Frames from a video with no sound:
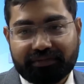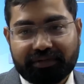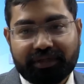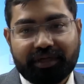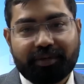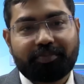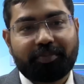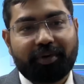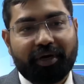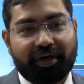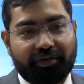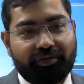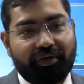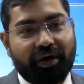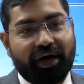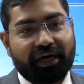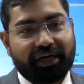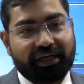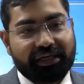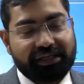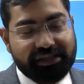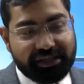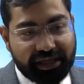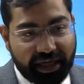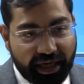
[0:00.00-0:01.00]
कि परिवार
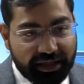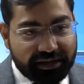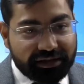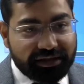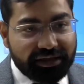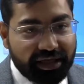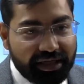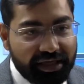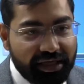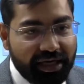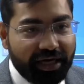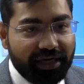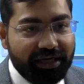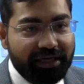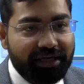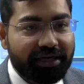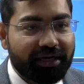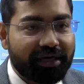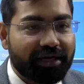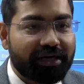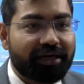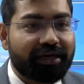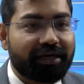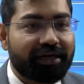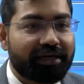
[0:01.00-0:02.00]
के साथ तैयारी
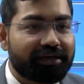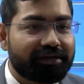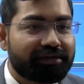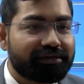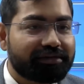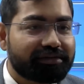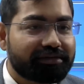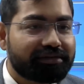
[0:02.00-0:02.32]
कर रहे हैं